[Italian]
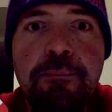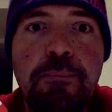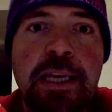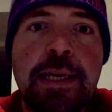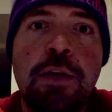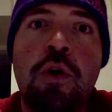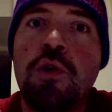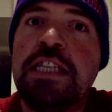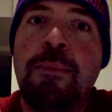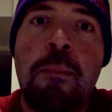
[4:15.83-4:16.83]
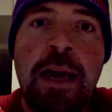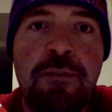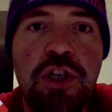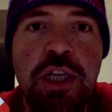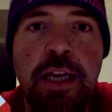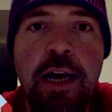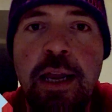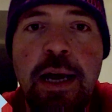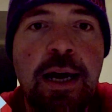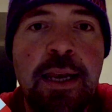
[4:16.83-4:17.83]
perché noi non siamo mai vicini
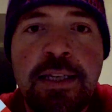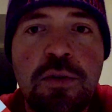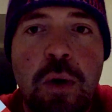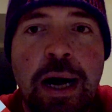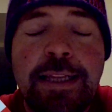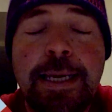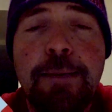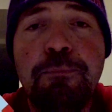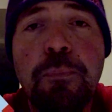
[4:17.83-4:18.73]
a, alla squadra